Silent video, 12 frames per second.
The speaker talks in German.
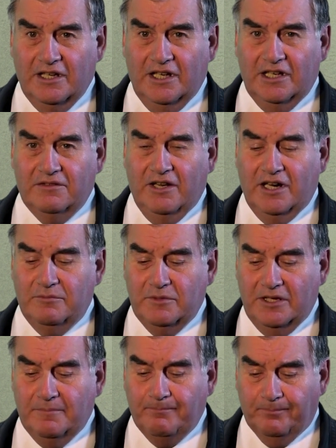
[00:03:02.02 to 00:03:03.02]

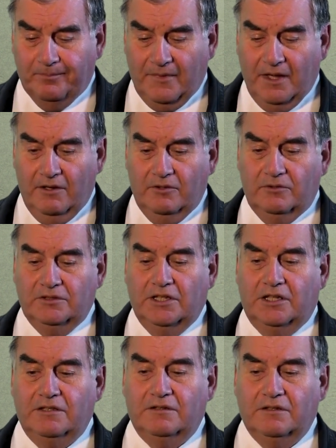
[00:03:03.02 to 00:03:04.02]
Erdwärme und
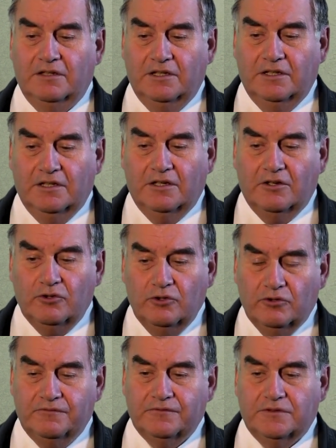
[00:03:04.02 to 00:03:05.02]
dann
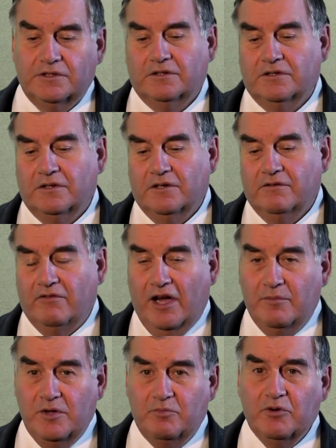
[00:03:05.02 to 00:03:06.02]
Luft,
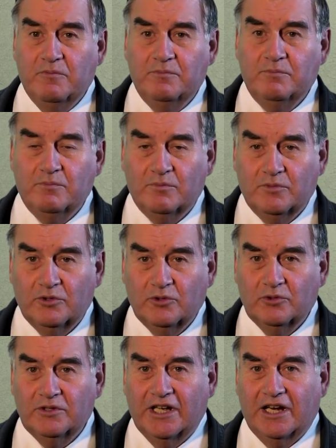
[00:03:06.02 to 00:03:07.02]
Wärmepumpen
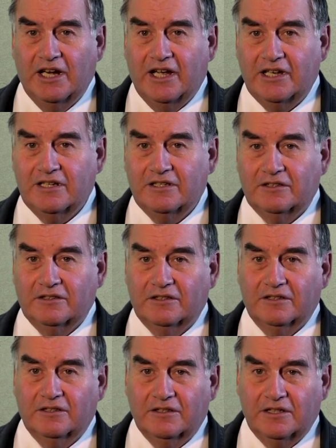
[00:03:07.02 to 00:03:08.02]
und dergleichen.
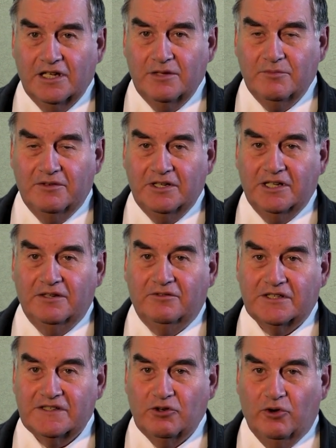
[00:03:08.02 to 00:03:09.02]
Immer wieder
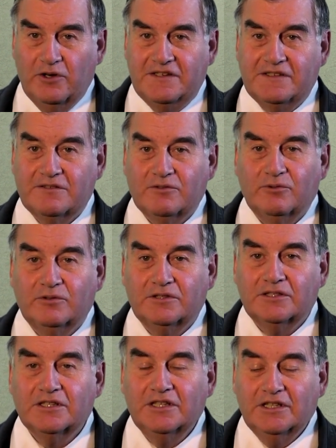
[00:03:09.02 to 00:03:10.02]
was Neues
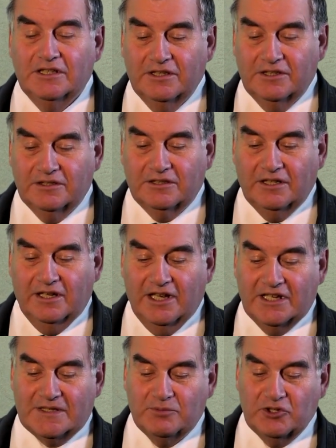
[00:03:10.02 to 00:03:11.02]
und der
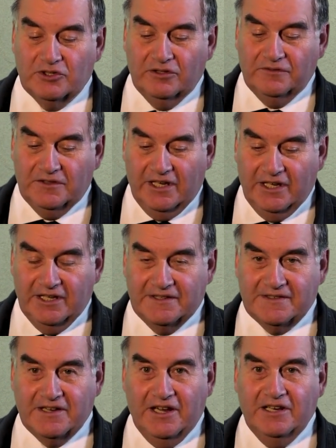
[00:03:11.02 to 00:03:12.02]
Erzbischof, der
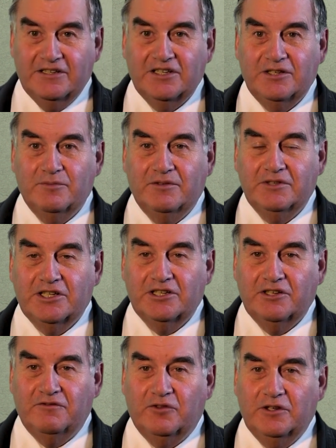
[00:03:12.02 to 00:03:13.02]
erzählt immer wieder
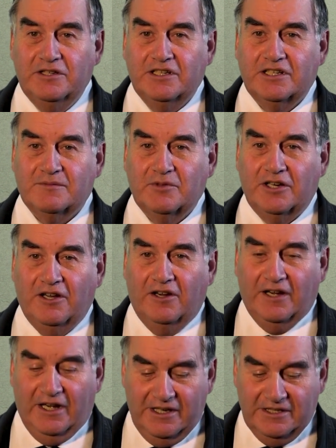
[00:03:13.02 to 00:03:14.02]
davon, dass man
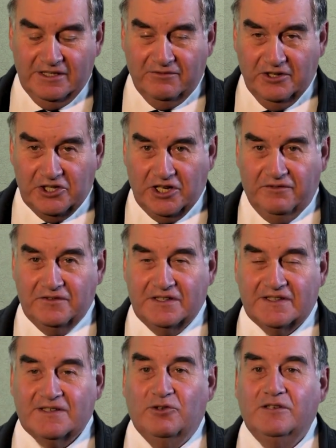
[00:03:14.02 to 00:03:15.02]
nachhaltig
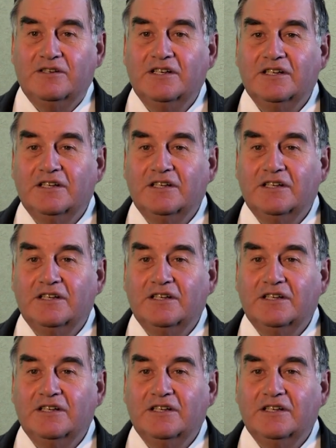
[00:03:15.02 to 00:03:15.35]
wirtschaften soll.